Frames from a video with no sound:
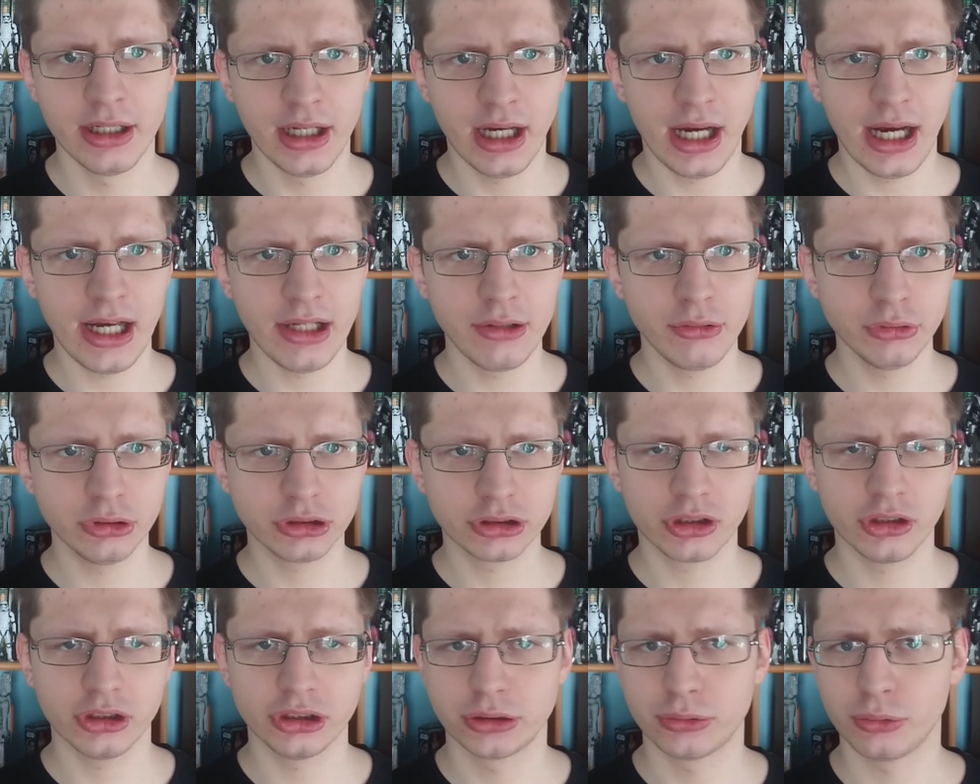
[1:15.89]
a
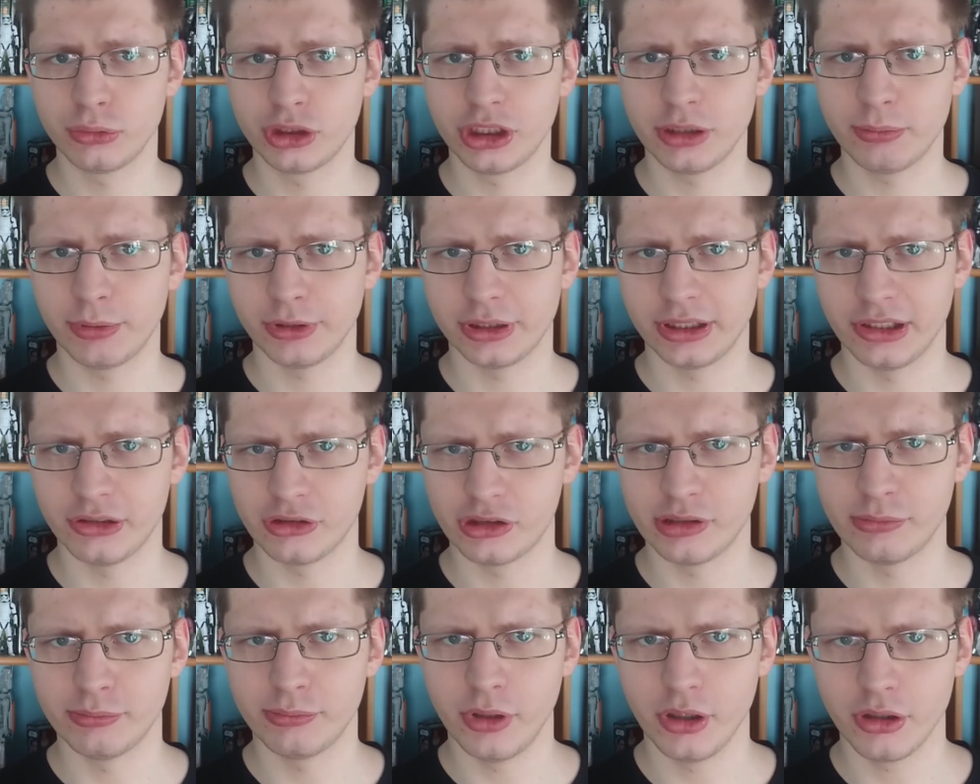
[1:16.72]
ludzkość służy
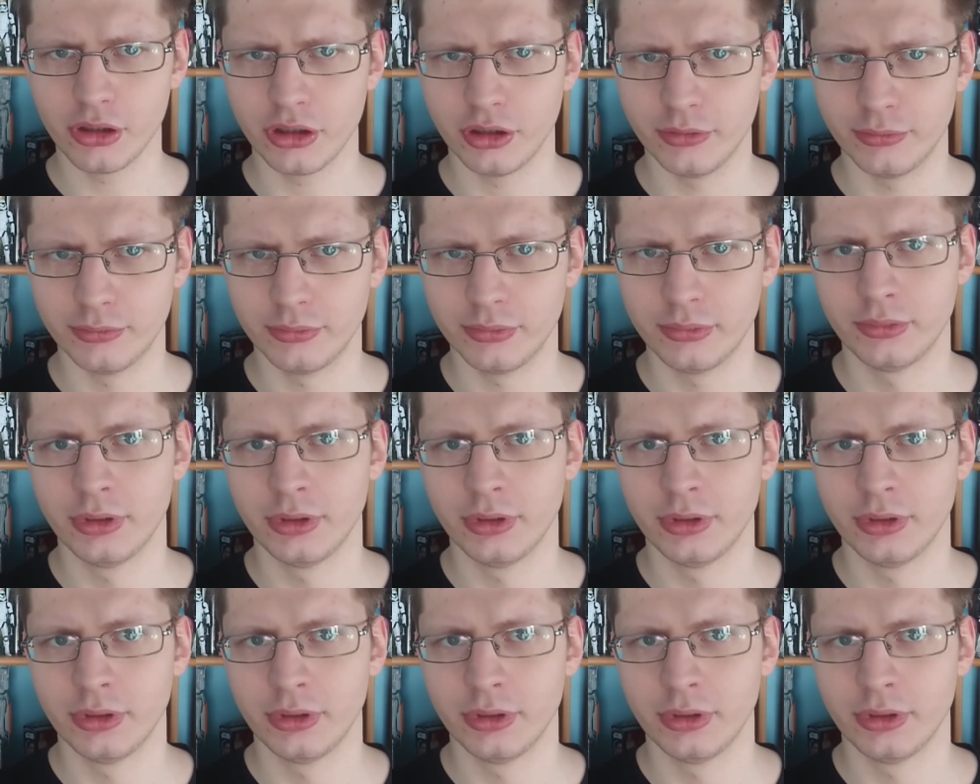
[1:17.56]
potężnym bogom.